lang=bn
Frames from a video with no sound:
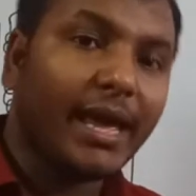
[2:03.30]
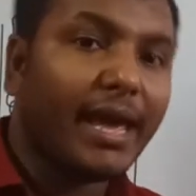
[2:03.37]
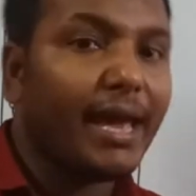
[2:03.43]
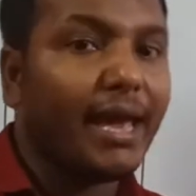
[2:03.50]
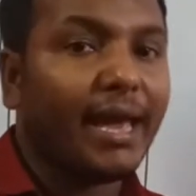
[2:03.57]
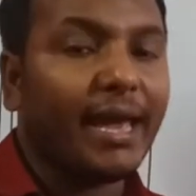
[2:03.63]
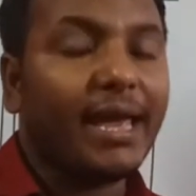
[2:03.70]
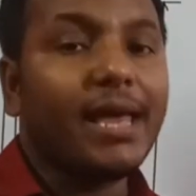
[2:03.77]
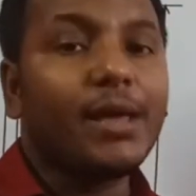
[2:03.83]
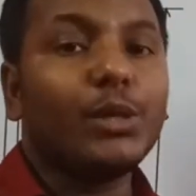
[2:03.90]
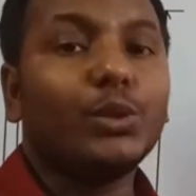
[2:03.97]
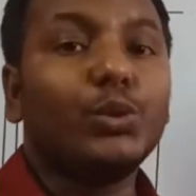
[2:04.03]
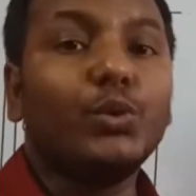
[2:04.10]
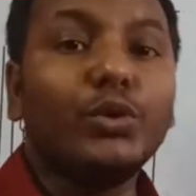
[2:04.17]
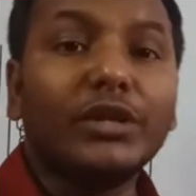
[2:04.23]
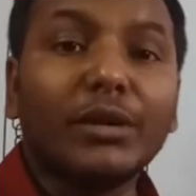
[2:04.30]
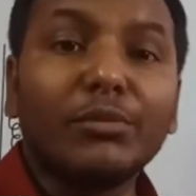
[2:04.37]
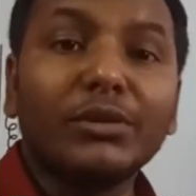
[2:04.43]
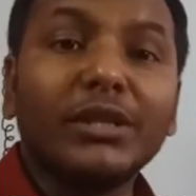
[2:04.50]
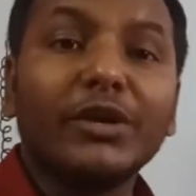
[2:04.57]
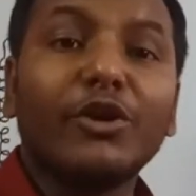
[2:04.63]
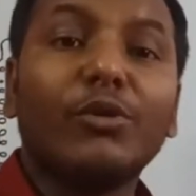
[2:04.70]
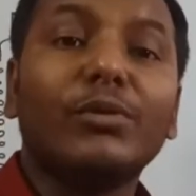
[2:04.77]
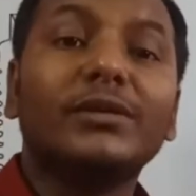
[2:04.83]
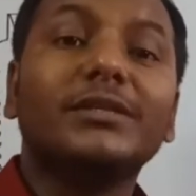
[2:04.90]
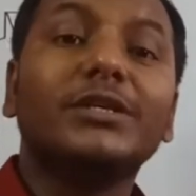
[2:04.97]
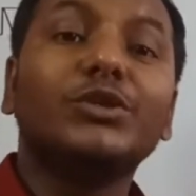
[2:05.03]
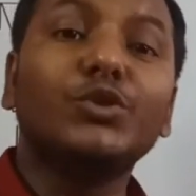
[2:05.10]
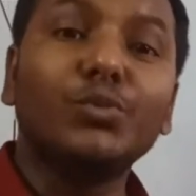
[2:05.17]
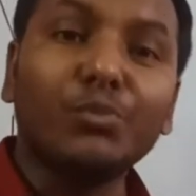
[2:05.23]
হ্যাঁ দুইটার মধ্যেই কমন
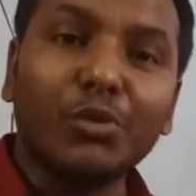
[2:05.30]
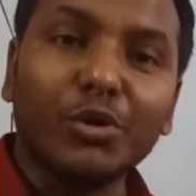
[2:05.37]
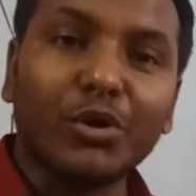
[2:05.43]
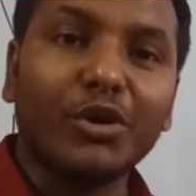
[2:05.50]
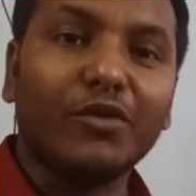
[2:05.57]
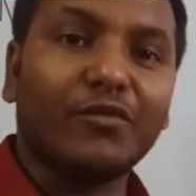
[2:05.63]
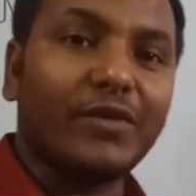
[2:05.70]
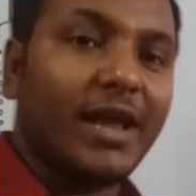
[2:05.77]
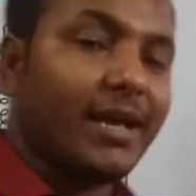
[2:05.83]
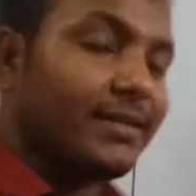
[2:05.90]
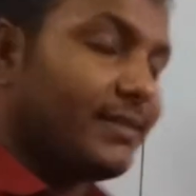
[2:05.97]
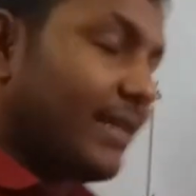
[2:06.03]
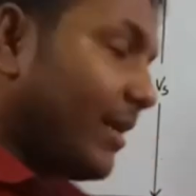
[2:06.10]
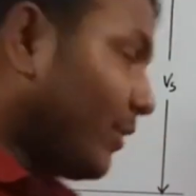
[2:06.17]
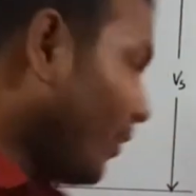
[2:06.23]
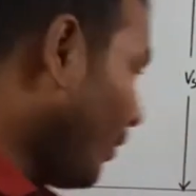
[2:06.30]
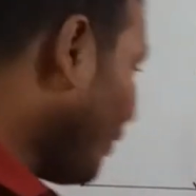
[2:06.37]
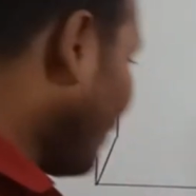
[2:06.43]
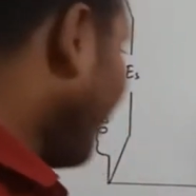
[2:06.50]
আছে চুম্বকীয় ফ্লাক্স তাই তো